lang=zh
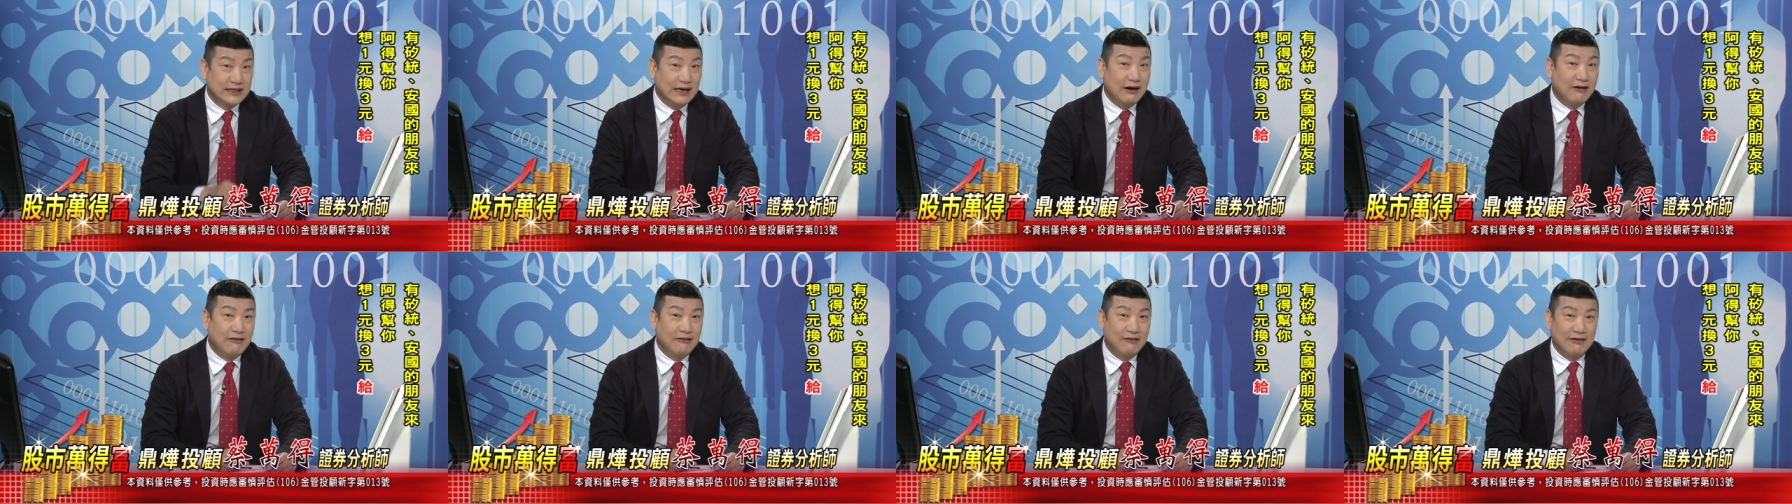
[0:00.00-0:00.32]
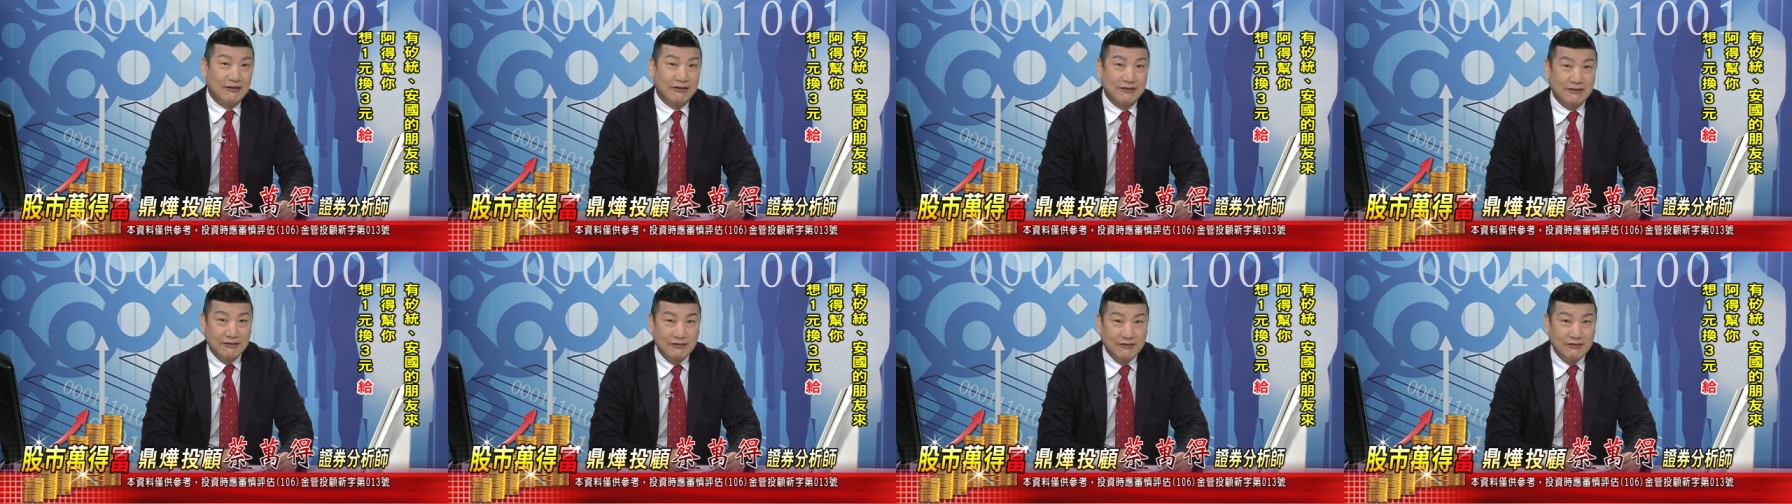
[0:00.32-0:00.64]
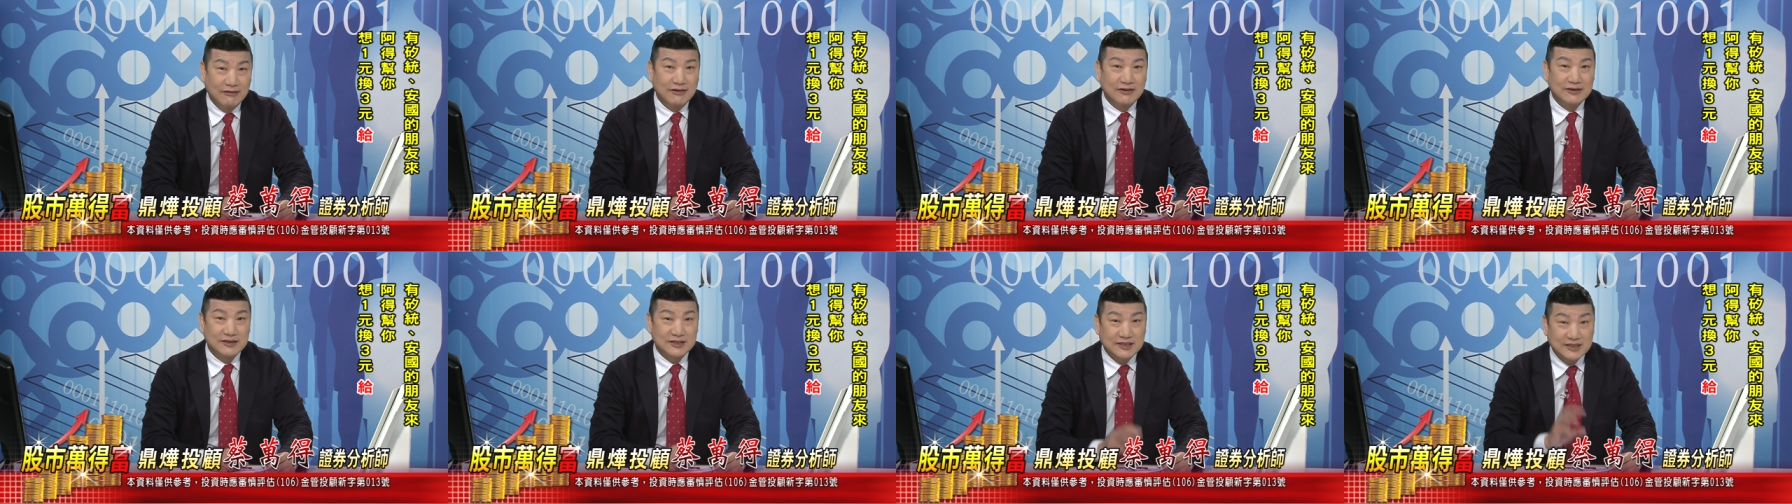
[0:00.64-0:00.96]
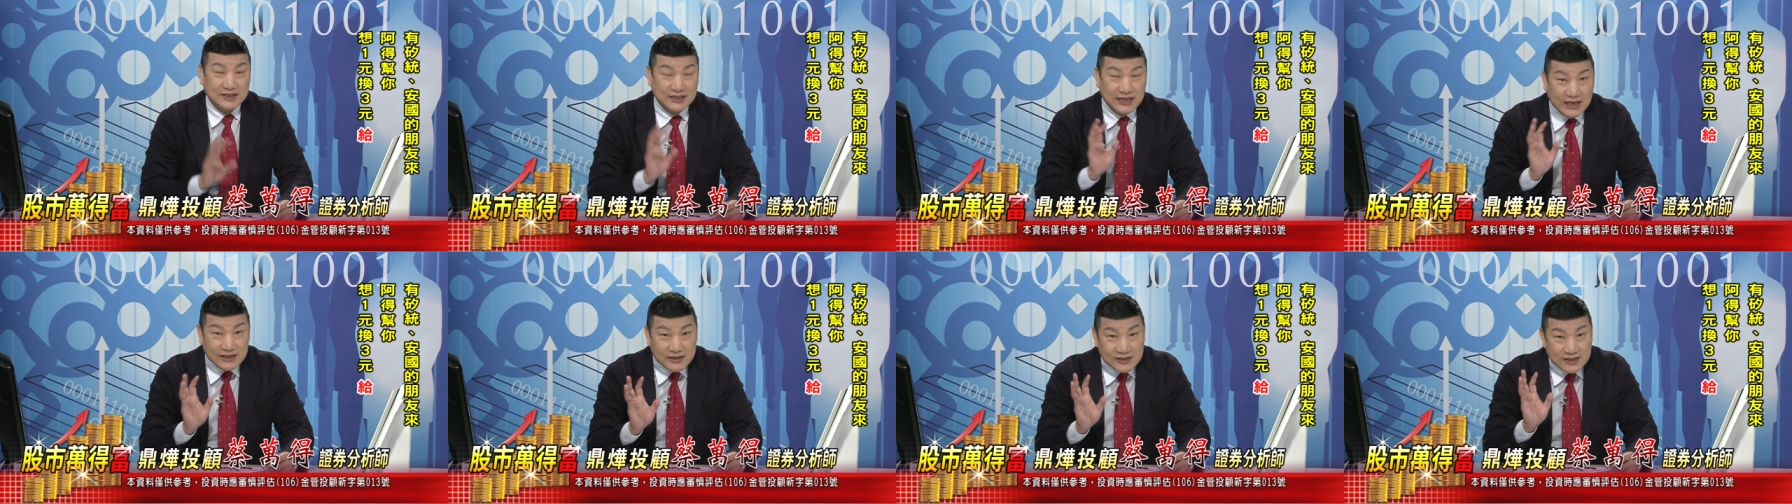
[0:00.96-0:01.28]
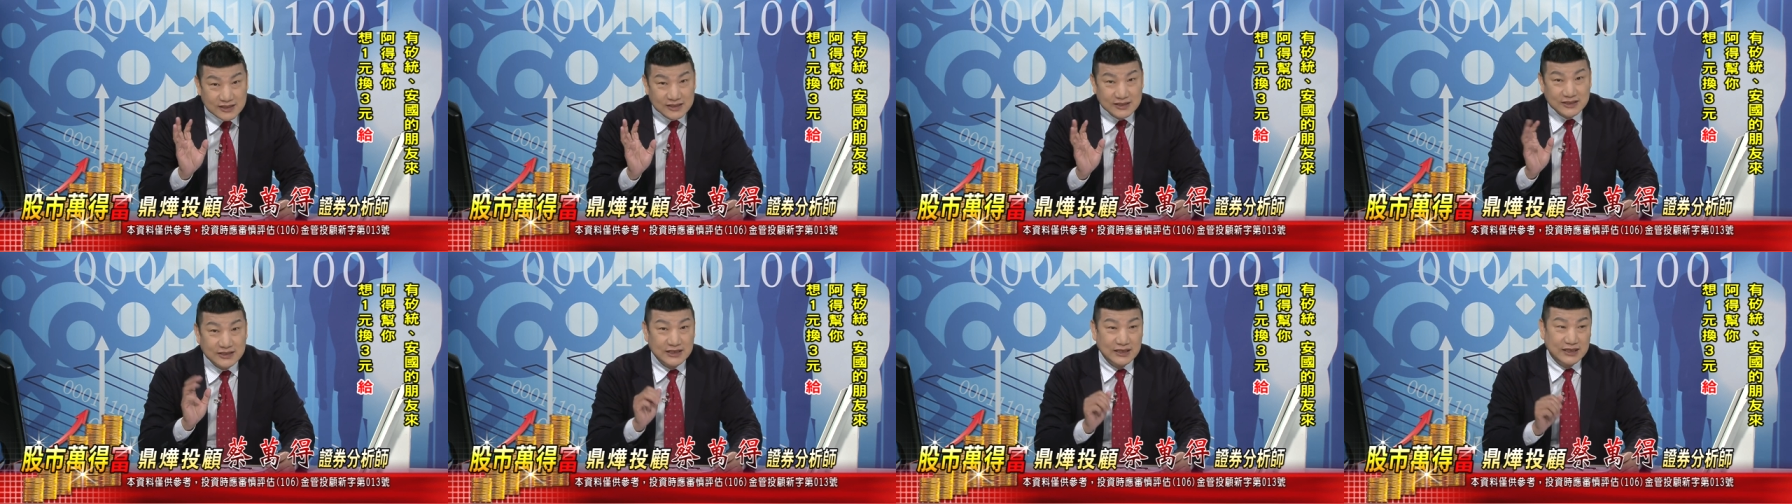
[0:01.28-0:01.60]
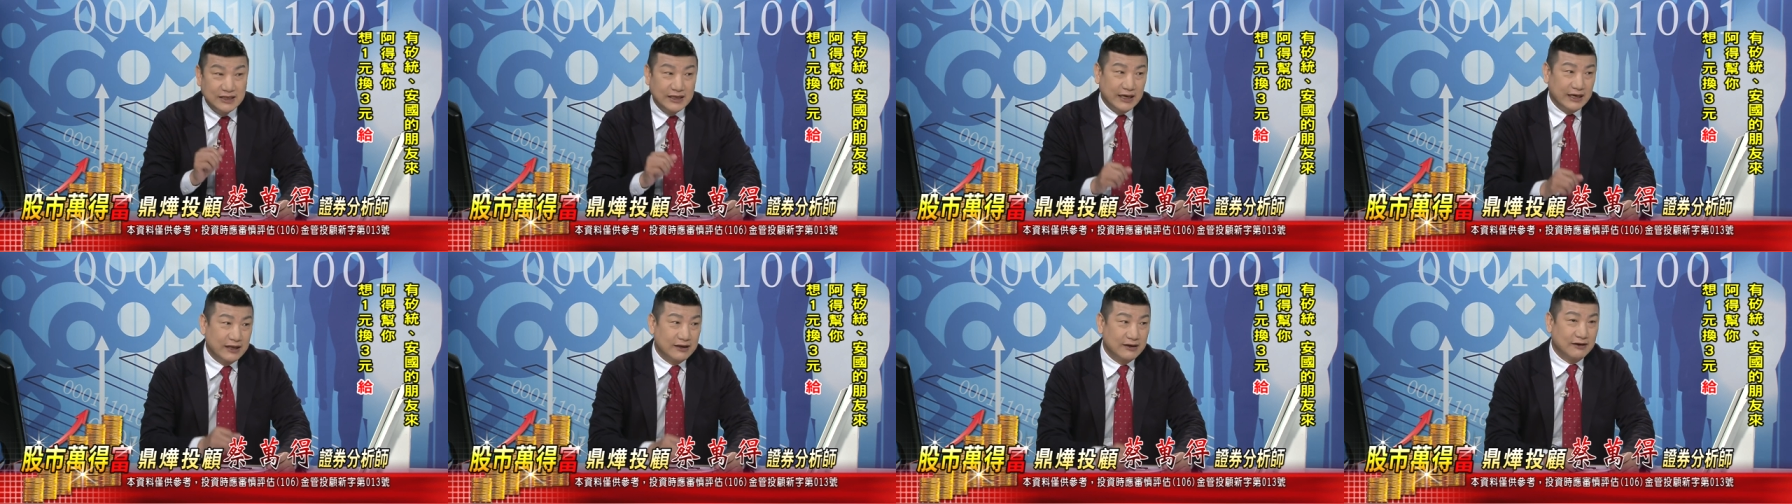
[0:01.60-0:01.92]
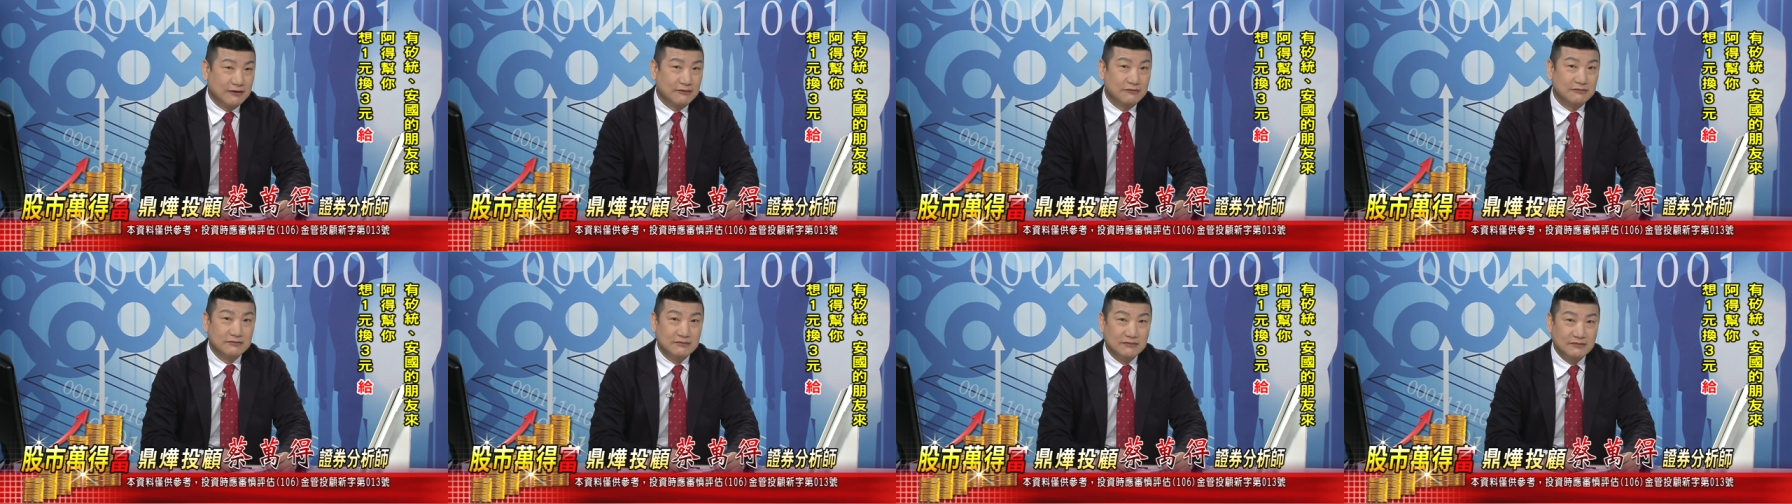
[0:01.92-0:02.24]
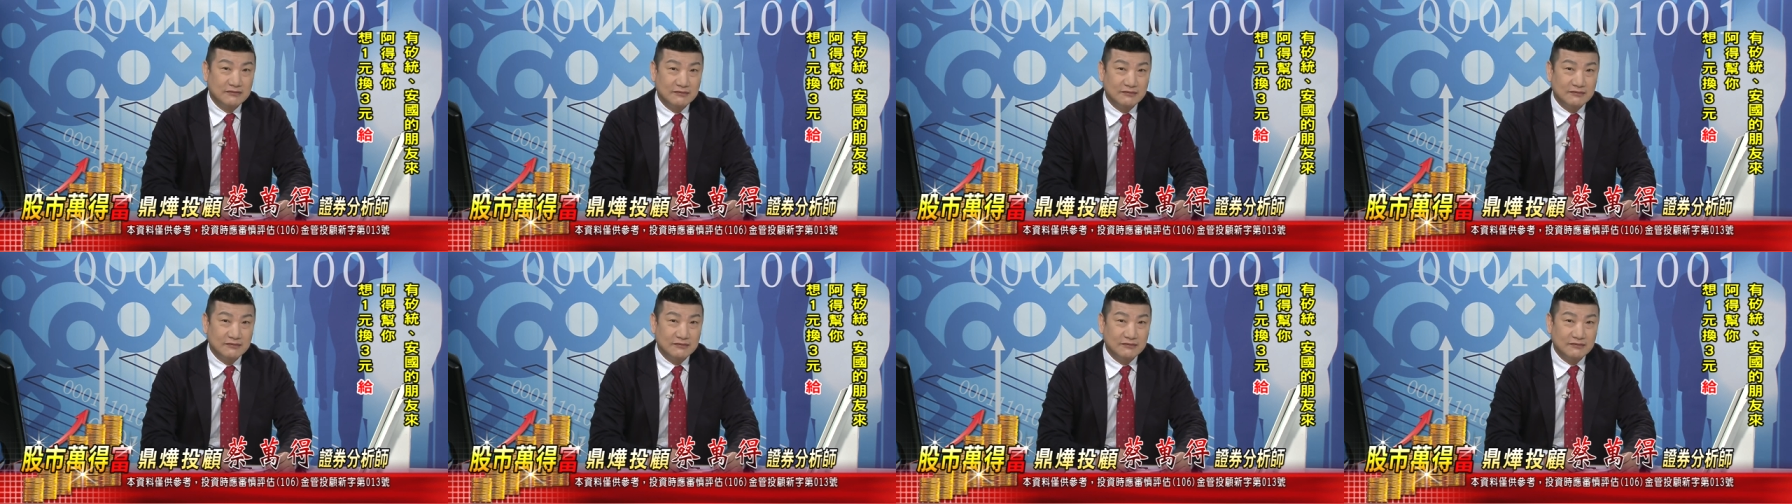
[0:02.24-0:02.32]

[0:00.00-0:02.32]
套啊，三十几年了。